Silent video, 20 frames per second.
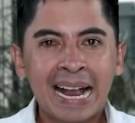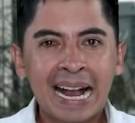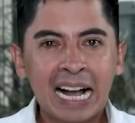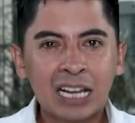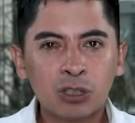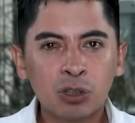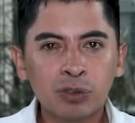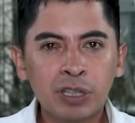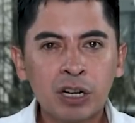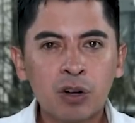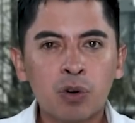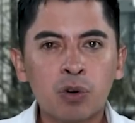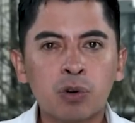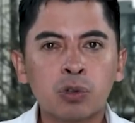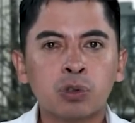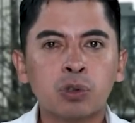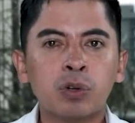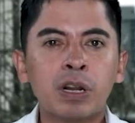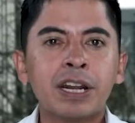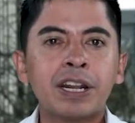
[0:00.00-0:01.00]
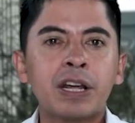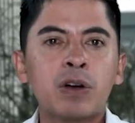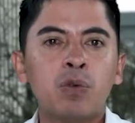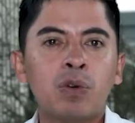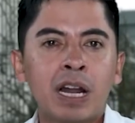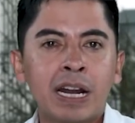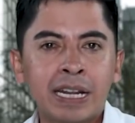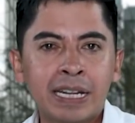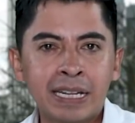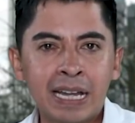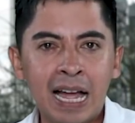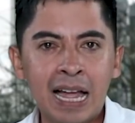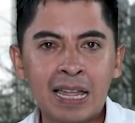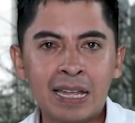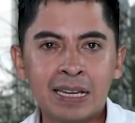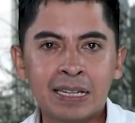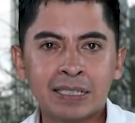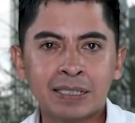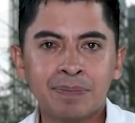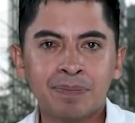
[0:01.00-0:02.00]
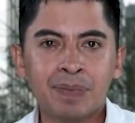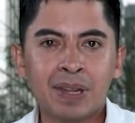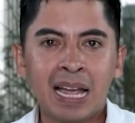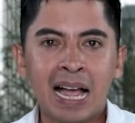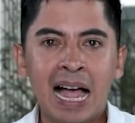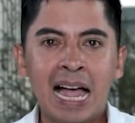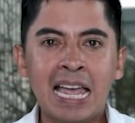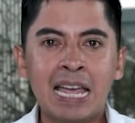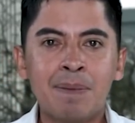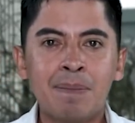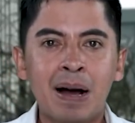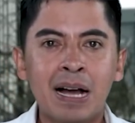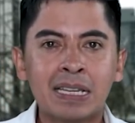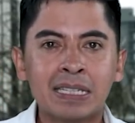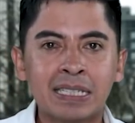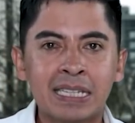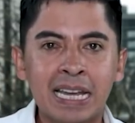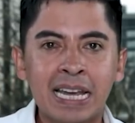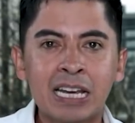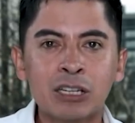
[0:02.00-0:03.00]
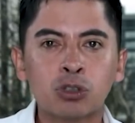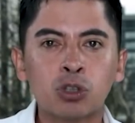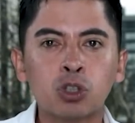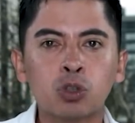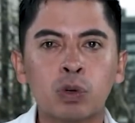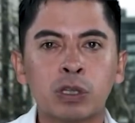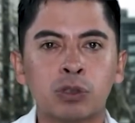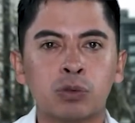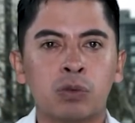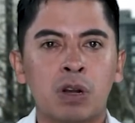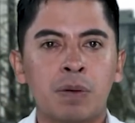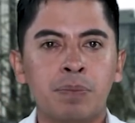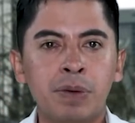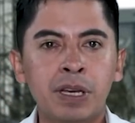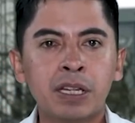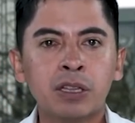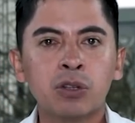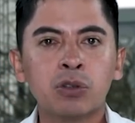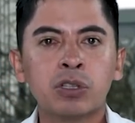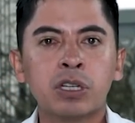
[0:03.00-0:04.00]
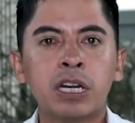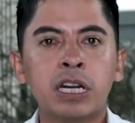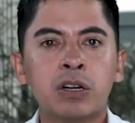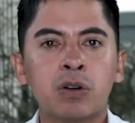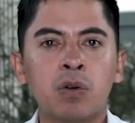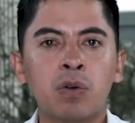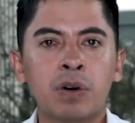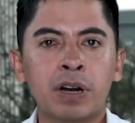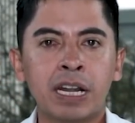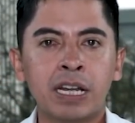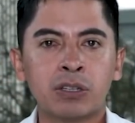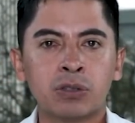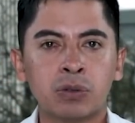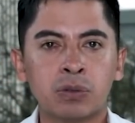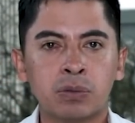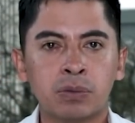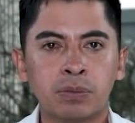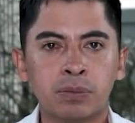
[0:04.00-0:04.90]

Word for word: Casos de corrupción e irregularidades, además de estos cuestionamientos en el Congreso.